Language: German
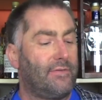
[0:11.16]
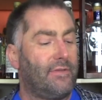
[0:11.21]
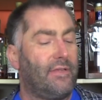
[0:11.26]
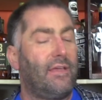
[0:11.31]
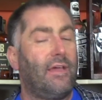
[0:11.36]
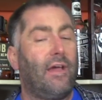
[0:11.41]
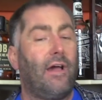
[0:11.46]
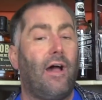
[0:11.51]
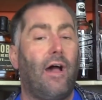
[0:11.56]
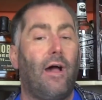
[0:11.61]
und
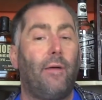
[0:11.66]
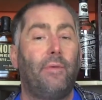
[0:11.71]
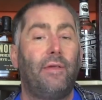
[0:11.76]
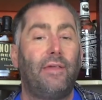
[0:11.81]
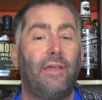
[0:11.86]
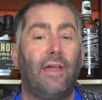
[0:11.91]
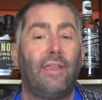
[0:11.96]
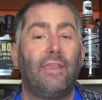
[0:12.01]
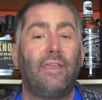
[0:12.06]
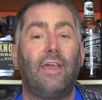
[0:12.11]
hier habe
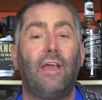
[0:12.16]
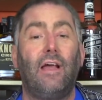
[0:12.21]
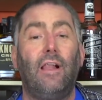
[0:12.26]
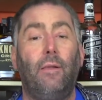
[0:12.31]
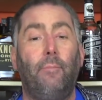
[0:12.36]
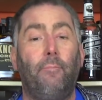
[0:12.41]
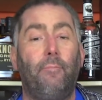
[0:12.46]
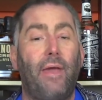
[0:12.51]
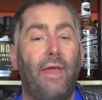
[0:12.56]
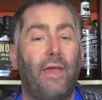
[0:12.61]
ich ein
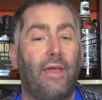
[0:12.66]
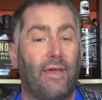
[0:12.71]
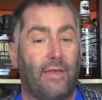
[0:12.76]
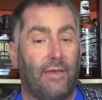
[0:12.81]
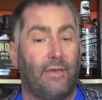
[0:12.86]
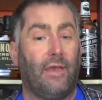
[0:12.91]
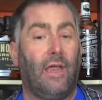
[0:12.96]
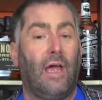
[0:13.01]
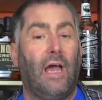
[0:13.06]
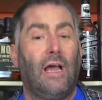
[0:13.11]

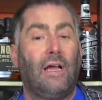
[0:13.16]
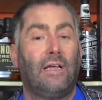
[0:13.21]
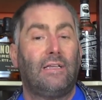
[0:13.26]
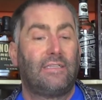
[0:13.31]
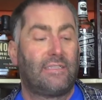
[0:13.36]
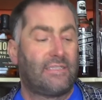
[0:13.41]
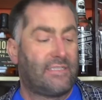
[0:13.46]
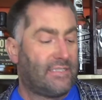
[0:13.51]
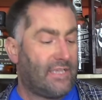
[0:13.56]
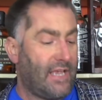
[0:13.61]
Kilbegan
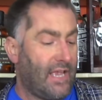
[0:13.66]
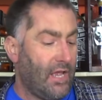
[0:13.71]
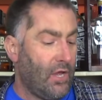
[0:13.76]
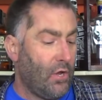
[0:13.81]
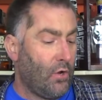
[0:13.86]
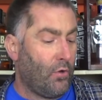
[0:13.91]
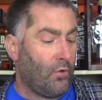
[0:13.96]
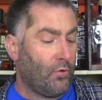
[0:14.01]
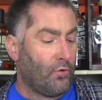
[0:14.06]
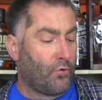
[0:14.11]

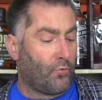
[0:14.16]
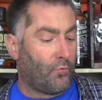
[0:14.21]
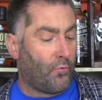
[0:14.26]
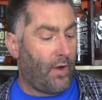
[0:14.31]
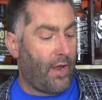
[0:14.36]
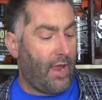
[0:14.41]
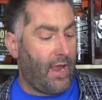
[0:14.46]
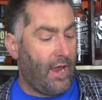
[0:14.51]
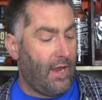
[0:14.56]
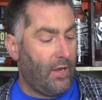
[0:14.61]
Single
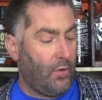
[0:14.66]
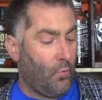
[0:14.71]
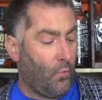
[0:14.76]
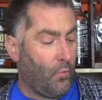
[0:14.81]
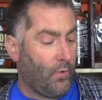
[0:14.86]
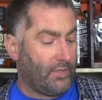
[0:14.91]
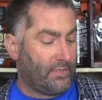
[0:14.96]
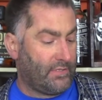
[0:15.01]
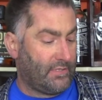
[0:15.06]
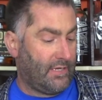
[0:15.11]
Grain
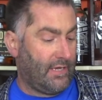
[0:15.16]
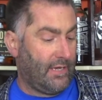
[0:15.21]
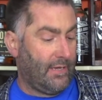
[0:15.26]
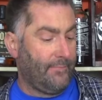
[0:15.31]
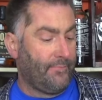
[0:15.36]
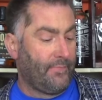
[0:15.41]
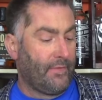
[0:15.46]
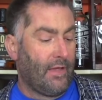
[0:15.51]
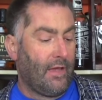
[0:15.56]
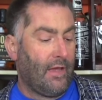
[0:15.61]

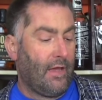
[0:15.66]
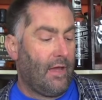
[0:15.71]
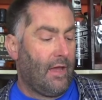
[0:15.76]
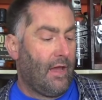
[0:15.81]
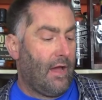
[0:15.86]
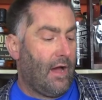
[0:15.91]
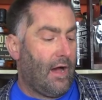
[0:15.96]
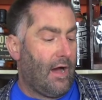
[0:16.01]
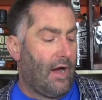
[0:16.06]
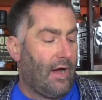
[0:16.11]
Whiskey.
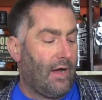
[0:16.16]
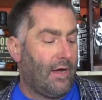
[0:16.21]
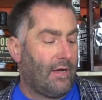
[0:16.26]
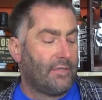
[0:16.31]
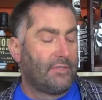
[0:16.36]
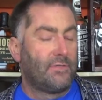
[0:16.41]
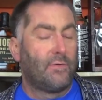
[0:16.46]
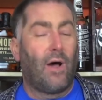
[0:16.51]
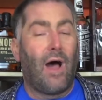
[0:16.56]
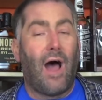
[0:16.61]

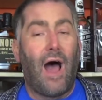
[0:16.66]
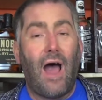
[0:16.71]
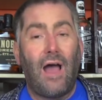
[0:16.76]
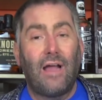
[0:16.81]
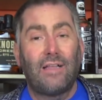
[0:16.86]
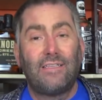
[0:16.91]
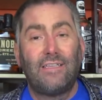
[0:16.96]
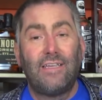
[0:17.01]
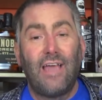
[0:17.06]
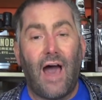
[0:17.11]
also
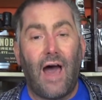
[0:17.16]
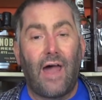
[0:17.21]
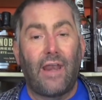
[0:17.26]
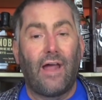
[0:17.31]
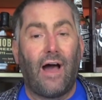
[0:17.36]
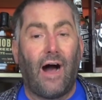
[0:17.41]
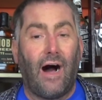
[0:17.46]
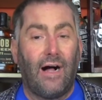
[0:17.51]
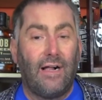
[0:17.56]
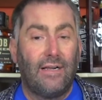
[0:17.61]
acht
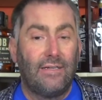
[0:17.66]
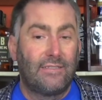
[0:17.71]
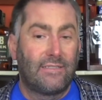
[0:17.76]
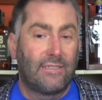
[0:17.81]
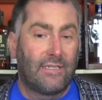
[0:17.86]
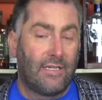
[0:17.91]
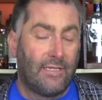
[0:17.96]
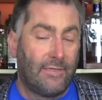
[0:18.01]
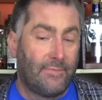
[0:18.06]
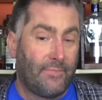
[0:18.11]
Jahre
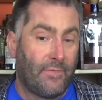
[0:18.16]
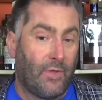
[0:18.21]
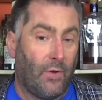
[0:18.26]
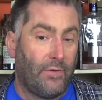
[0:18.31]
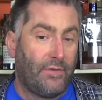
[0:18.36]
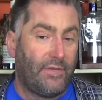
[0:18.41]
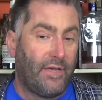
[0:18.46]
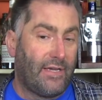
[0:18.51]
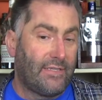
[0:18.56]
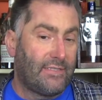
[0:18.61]
alt
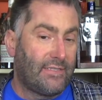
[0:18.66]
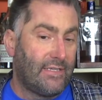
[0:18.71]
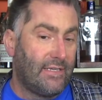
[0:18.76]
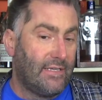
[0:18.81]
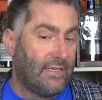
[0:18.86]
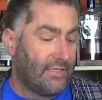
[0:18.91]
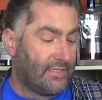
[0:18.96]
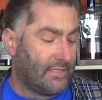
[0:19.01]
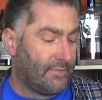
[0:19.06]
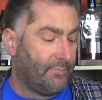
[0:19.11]
und das
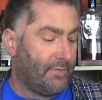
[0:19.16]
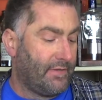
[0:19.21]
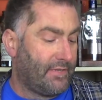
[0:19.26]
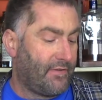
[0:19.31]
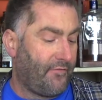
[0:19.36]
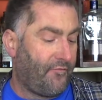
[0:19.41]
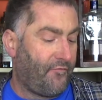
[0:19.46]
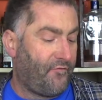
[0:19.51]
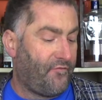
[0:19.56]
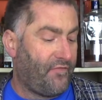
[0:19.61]
ist
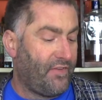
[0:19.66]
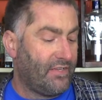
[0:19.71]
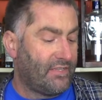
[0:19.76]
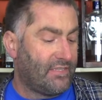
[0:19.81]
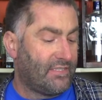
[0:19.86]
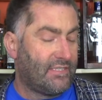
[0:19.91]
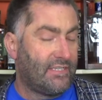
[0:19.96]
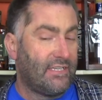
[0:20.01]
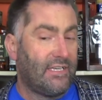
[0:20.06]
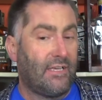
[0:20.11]
mit
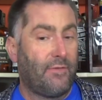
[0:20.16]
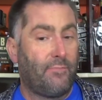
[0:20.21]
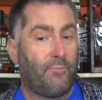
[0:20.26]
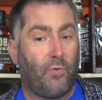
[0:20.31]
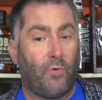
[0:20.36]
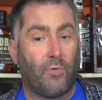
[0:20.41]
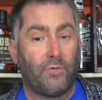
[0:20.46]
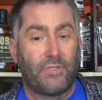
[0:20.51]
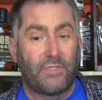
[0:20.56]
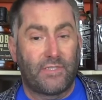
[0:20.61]
40
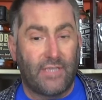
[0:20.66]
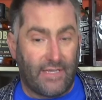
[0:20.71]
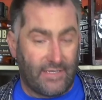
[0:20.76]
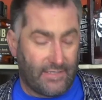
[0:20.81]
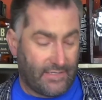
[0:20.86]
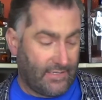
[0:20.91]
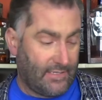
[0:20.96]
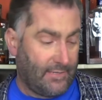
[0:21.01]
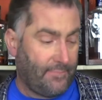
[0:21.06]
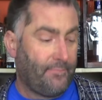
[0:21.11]

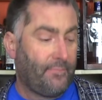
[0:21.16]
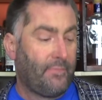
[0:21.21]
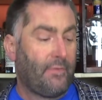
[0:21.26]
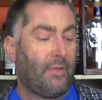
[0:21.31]
Prozent.